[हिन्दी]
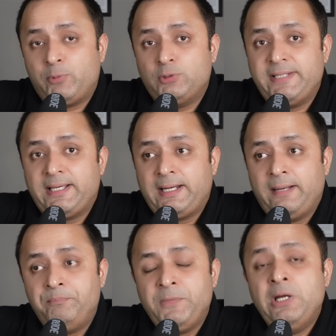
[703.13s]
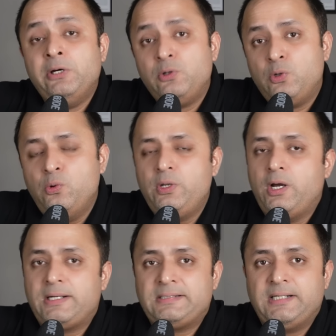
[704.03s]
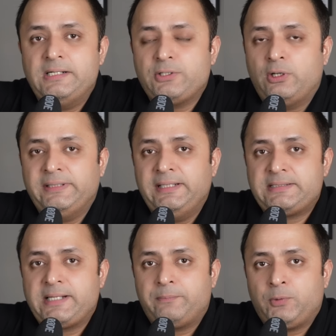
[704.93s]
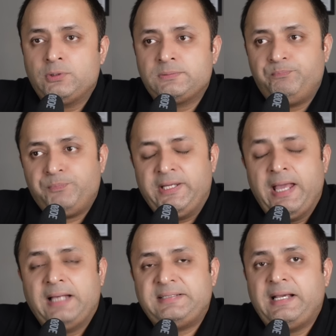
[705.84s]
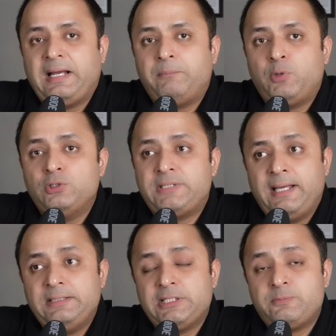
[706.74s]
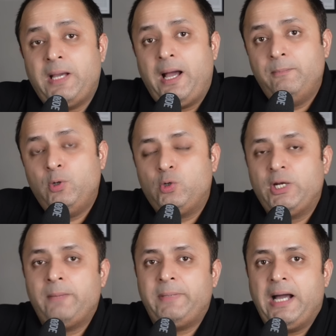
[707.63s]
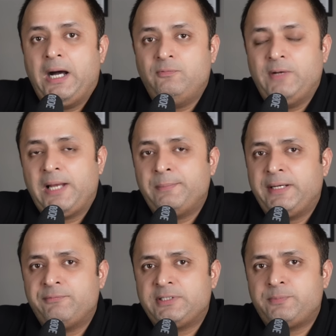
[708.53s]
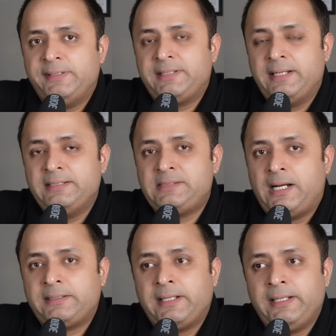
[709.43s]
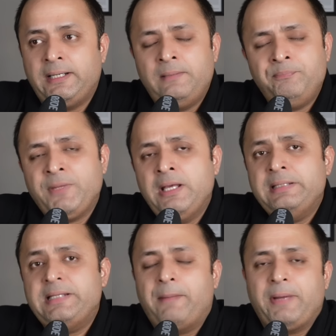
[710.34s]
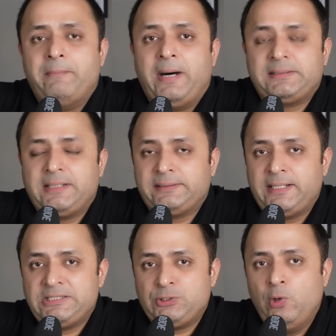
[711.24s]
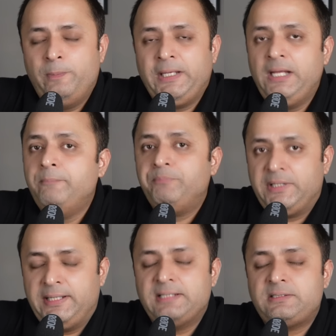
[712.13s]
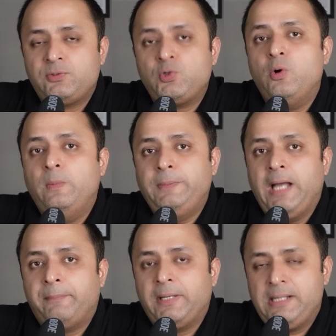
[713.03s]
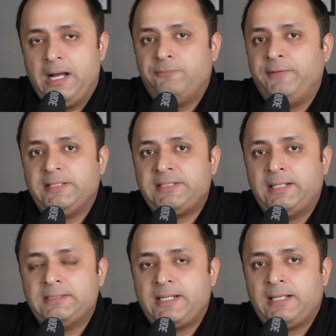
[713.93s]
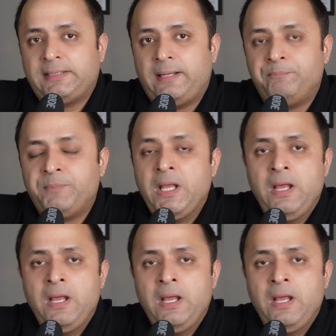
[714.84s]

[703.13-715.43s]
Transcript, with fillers: क्रिप्टोज देख रहे हैं डू योर रिसर्च ऑन दीज क्रिप्टोज ये ऐसे क्रिप्टोज हैं जिसमें हम लोगों ने भी हाल फिलहाल में इन्वेस्टमेंट करनी स्टार्ट करी है जहाँ पे हम बात करते हैं स्कोप की यस स्कोप यहाँ पे काफ़ी अच्छा नज़र आता है